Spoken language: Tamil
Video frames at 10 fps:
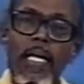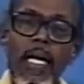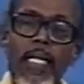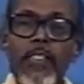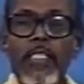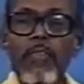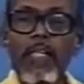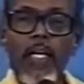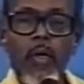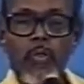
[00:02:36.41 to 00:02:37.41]
அல்லது ஜீவ
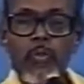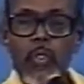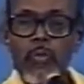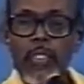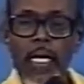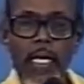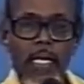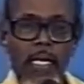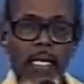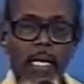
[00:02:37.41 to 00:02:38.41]
சொல்லுவதா
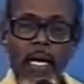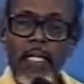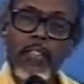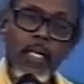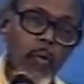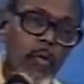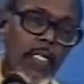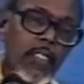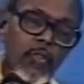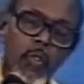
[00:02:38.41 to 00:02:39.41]
அது கருணை
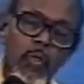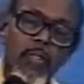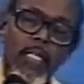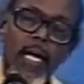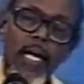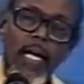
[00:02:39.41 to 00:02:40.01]
என்று சொல்லுவதா